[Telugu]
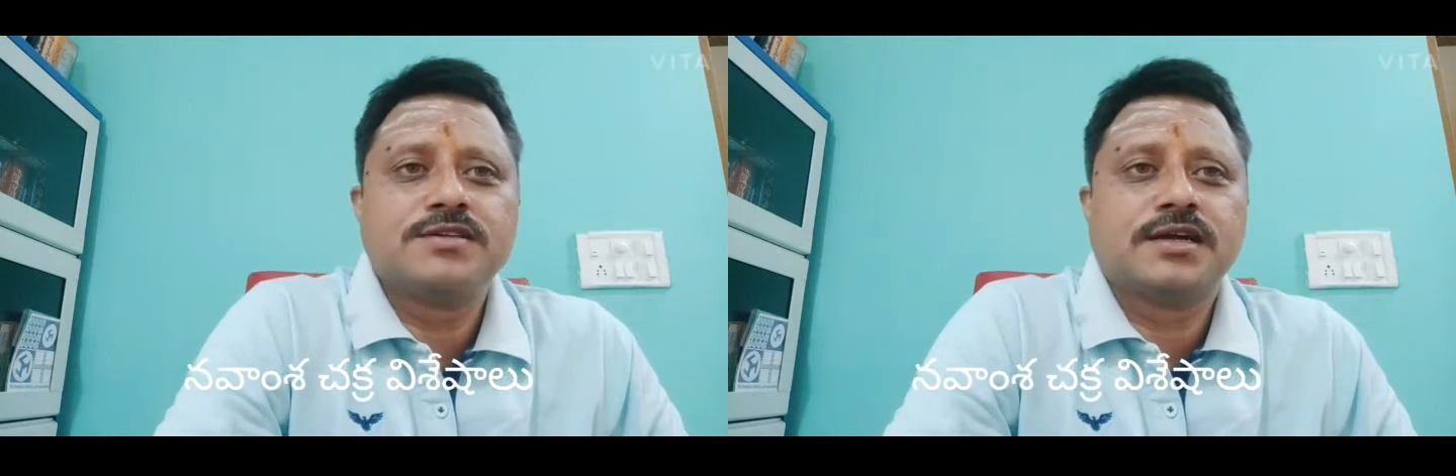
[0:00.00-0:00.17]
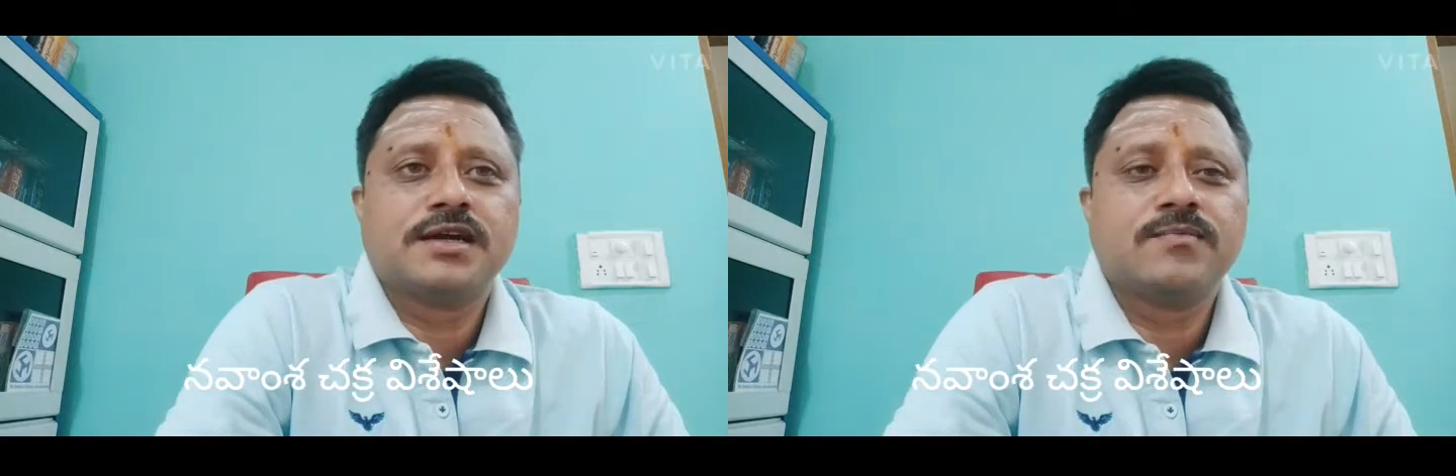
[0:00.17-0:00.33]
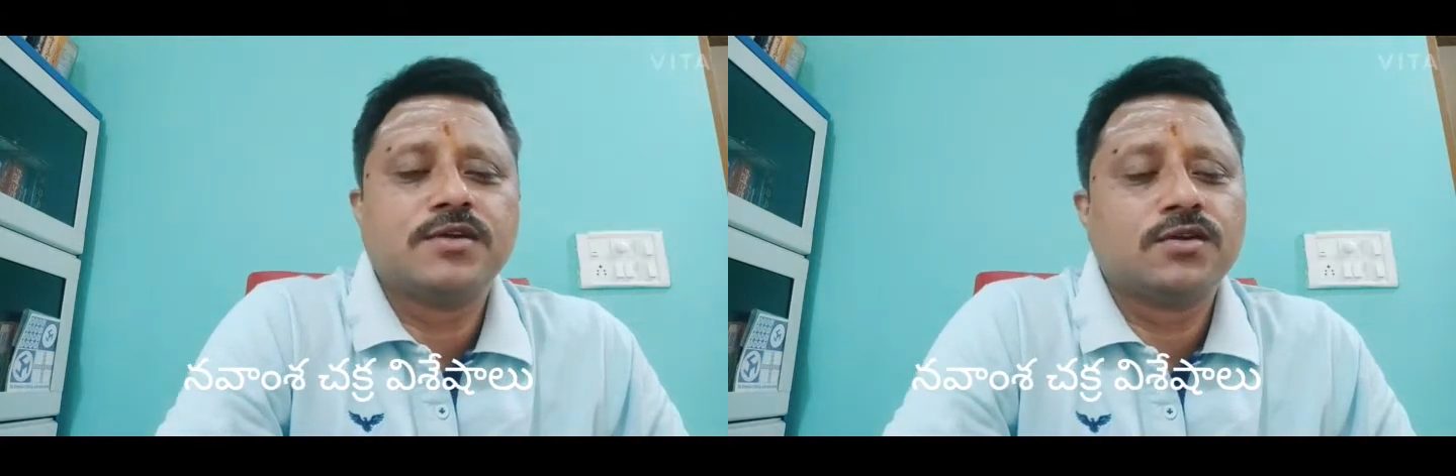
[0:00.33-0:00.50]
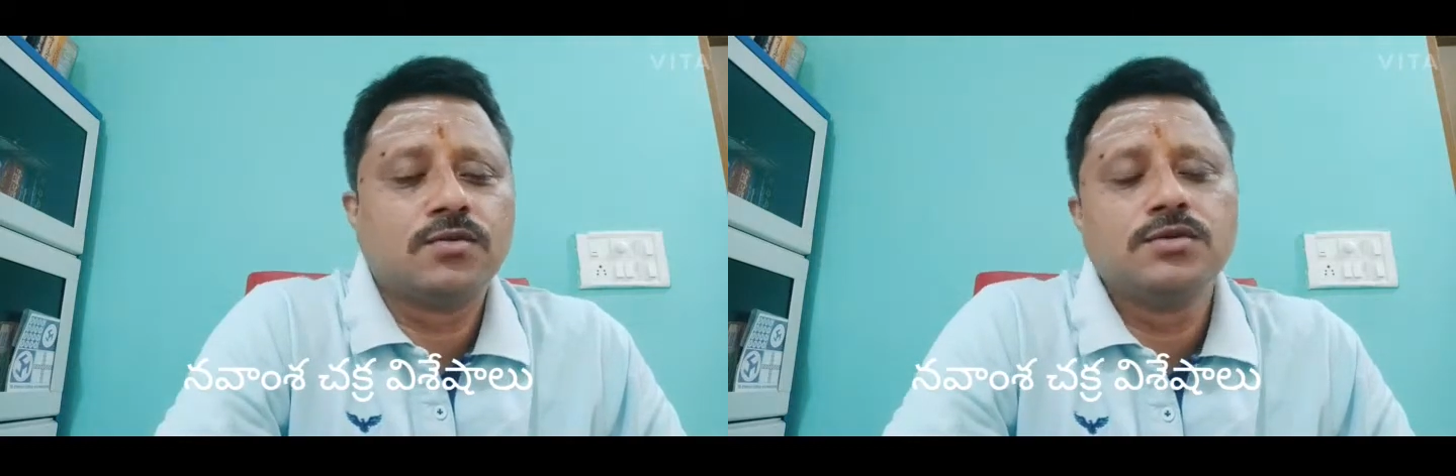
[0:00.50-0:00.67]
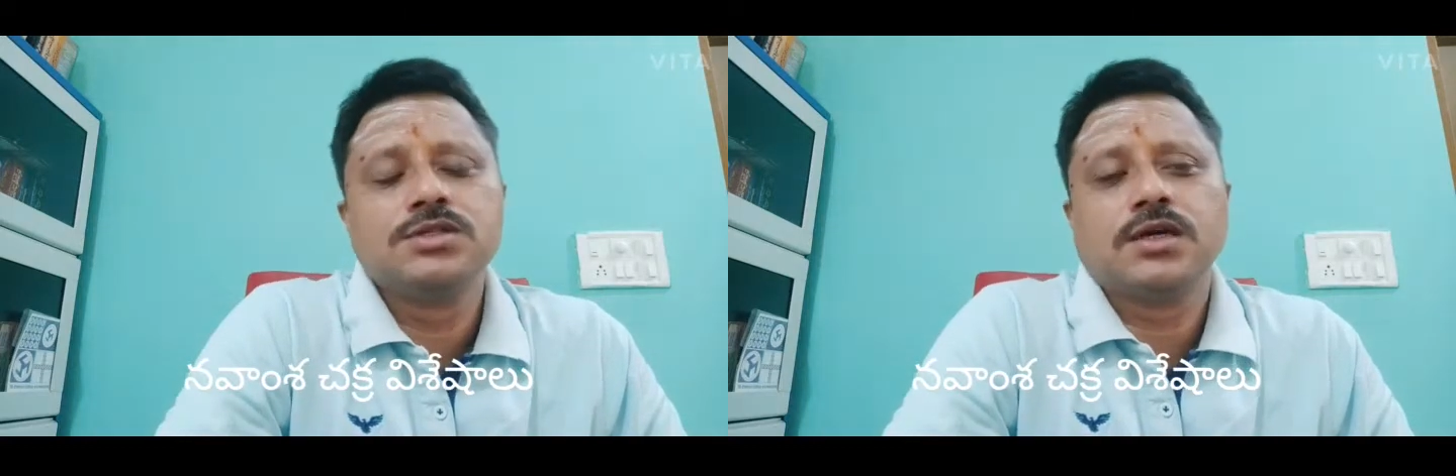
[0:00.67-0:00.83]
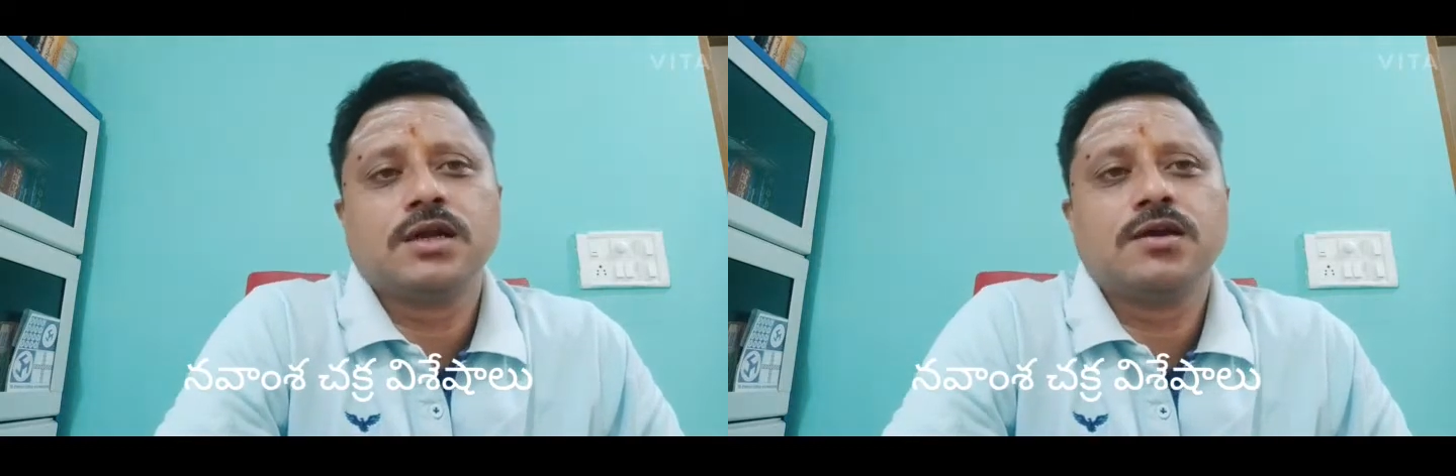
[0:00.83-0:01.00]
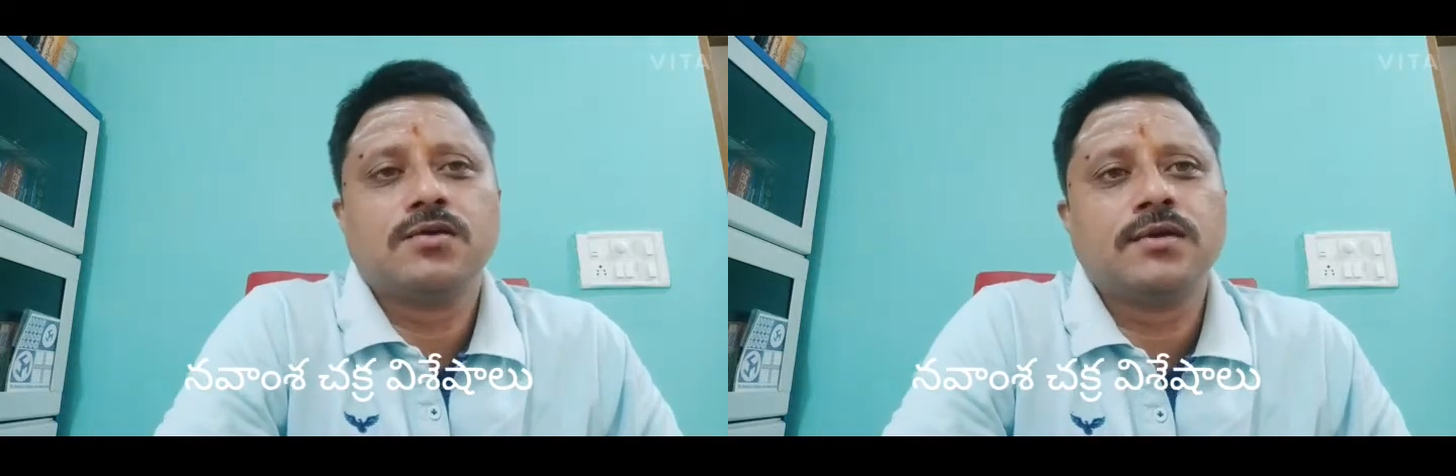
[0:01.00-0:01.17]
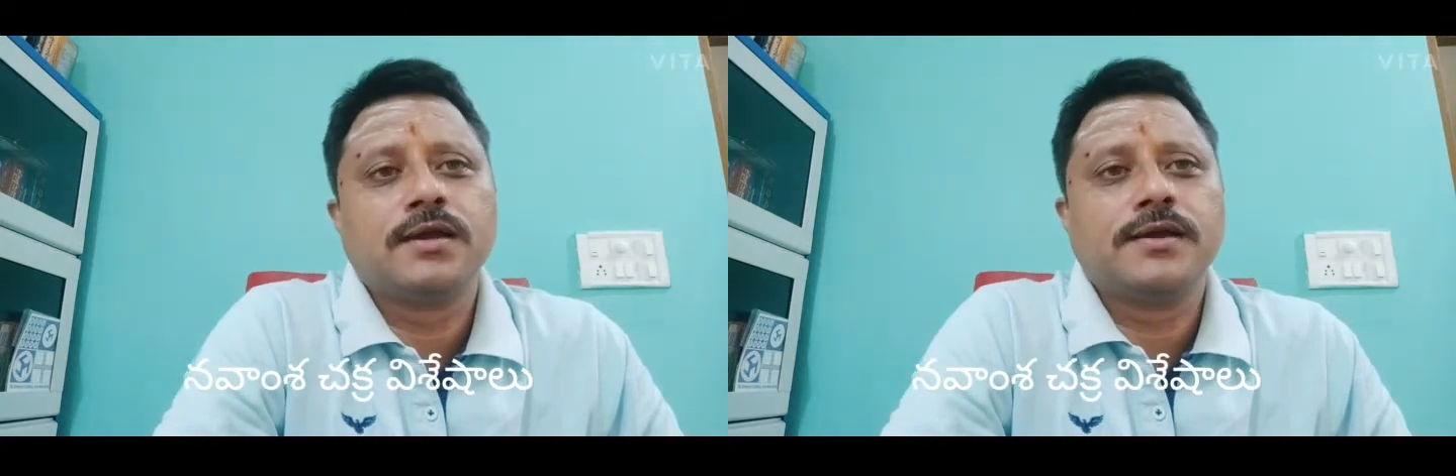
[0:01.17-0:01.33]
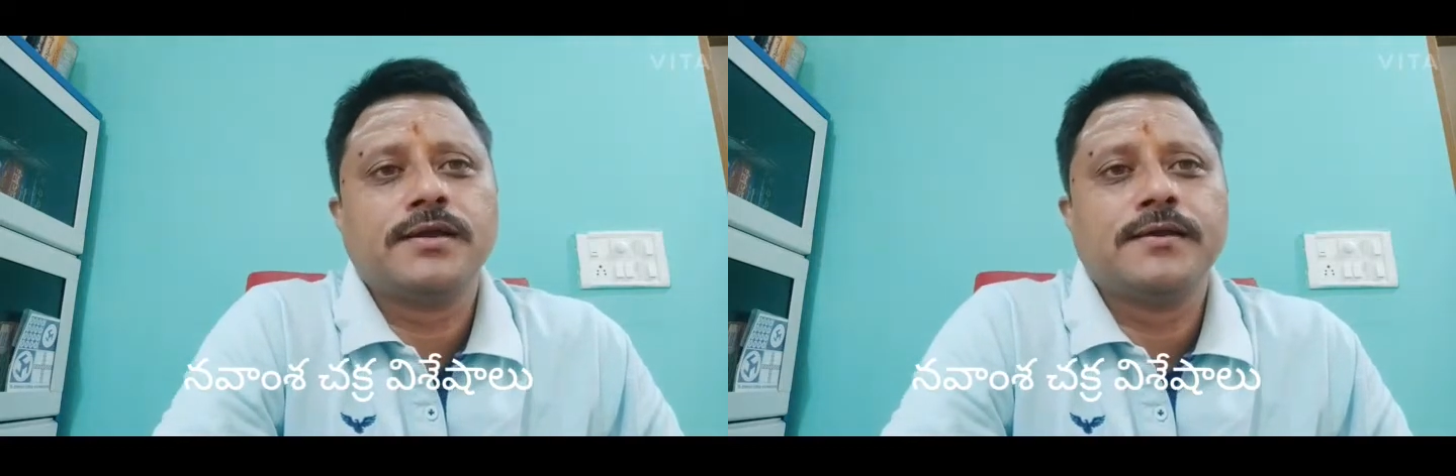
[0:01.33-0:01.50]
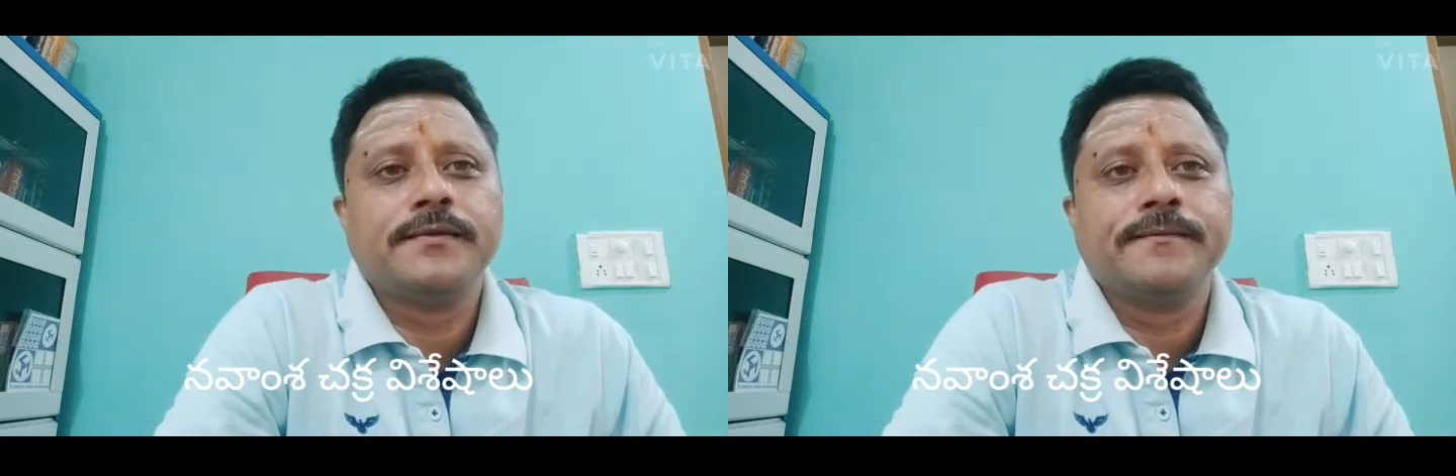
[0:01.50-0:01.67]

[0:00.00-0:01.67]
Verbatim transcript: చక్రము రెండు చక్రాలు ఉంటాయి